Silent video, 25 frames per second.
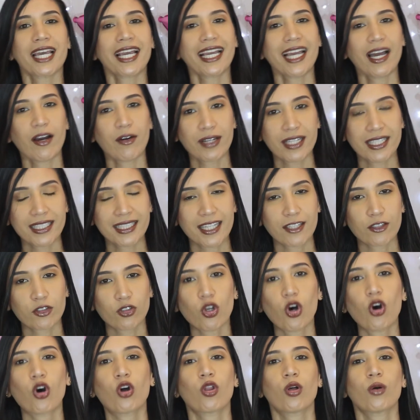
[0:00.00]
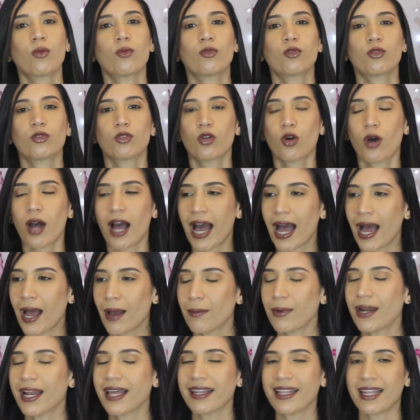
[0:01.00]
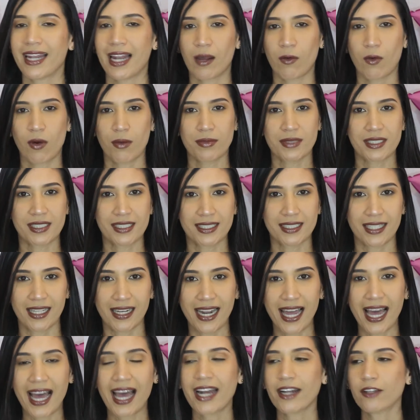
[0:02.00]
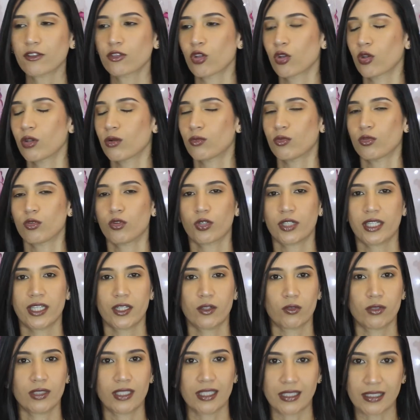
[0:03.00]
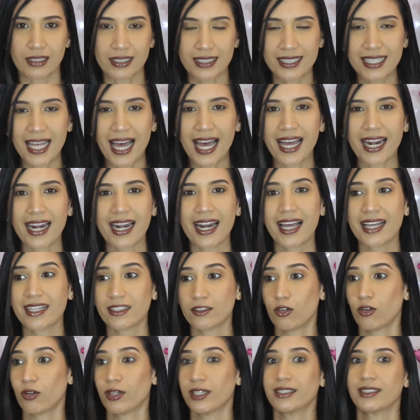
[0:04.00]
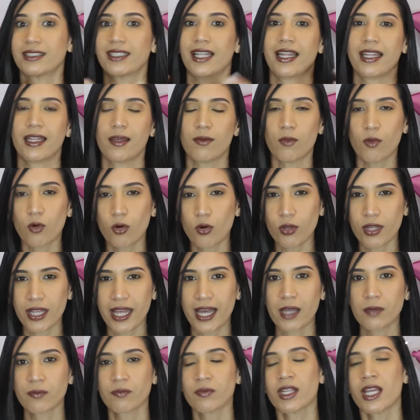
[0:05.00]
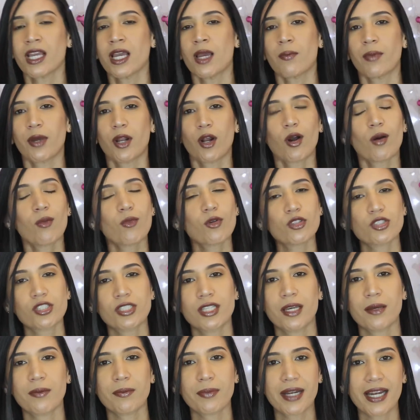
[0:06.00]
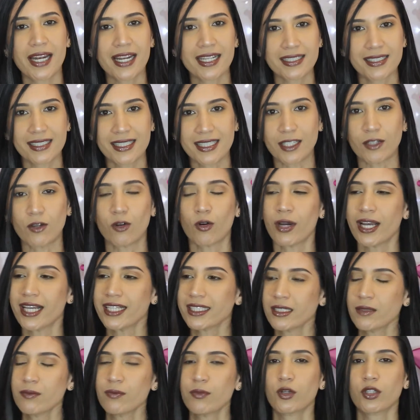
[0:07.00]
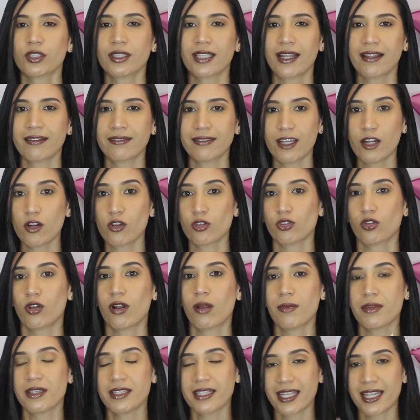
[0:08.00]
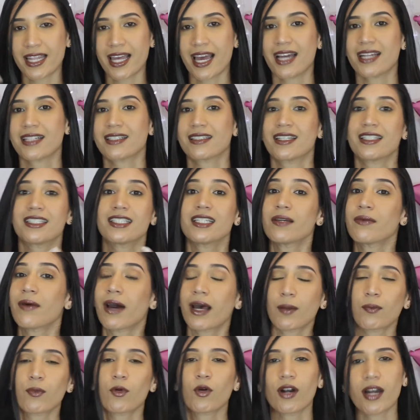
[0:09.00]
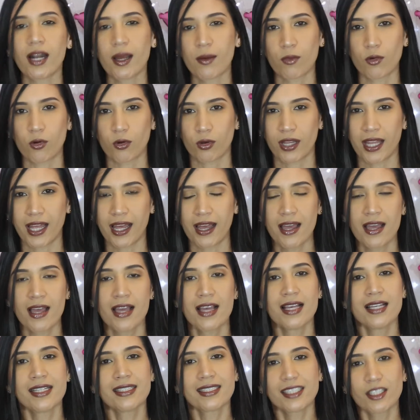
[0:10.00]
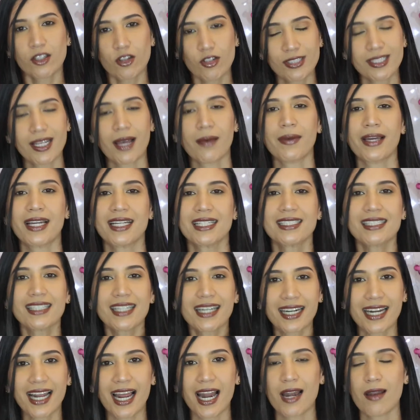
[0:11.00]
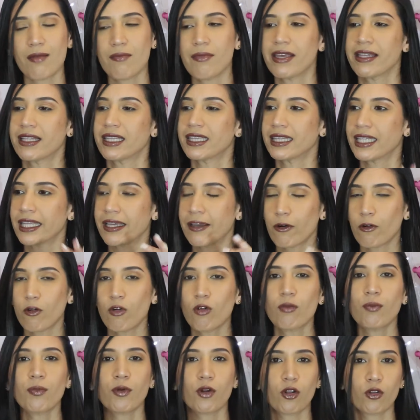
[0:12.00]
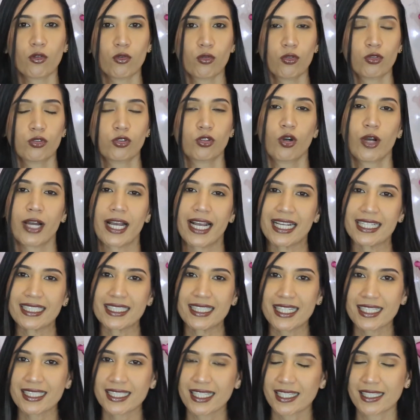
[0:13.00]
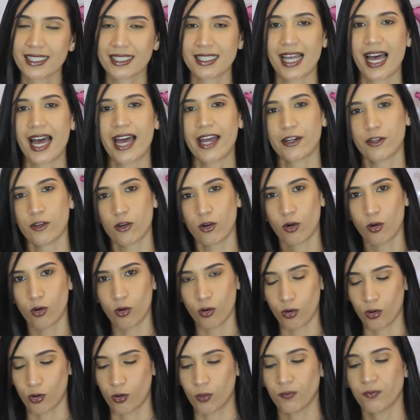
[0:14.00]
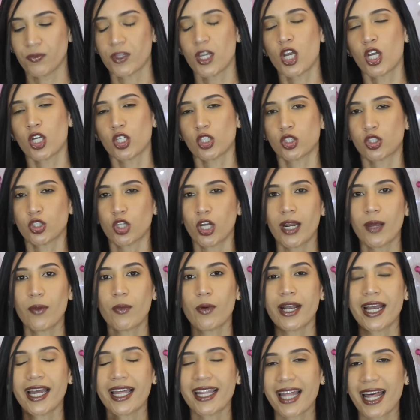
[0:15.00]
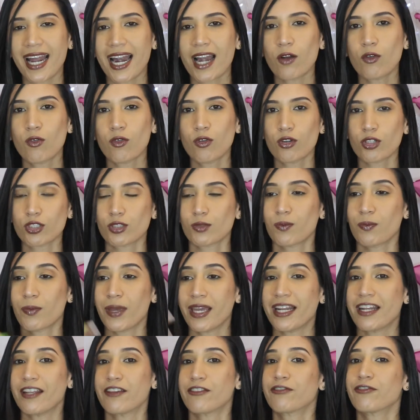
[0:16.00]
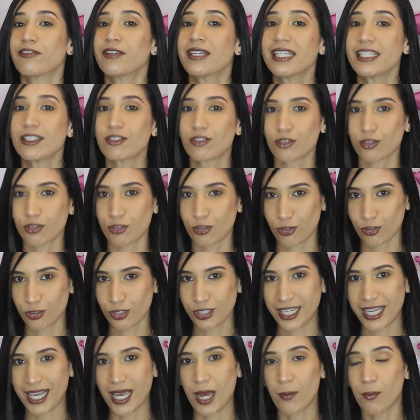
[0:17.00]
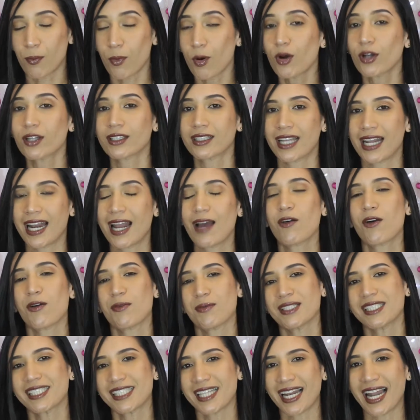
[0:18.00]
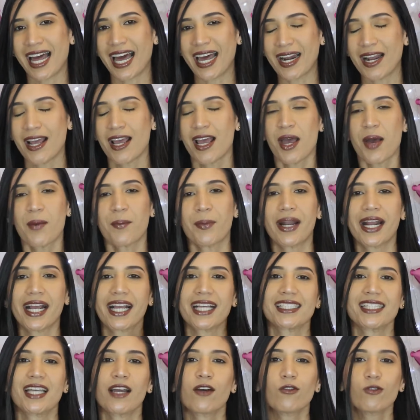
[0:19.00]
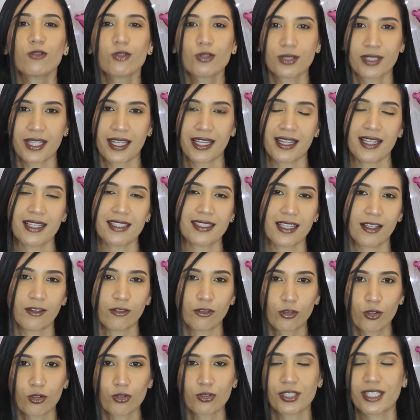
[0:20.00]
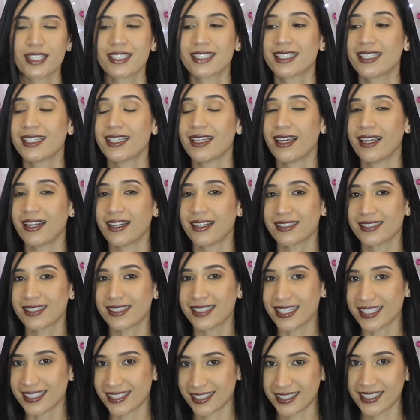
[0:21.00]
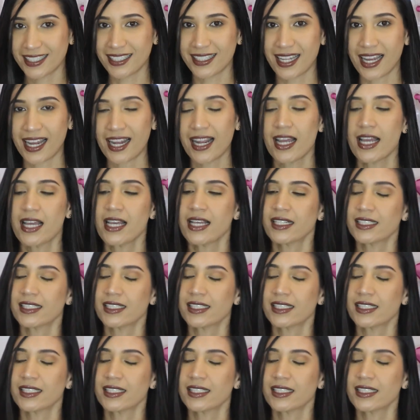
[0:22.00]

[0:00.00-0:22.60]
sé que ahorita todo el mundo habla del agua micelar, todo el mundo quiere utilizarla, es lo que está de moda, pero como siempre les digo, es importante no solamente dejarse llevar por la moda, sino saber si realmente un producto es necesario o no. Yo les voy a dar algunos beneficios que aporta el agua micelar para que sean ustedes entonces quienes decidan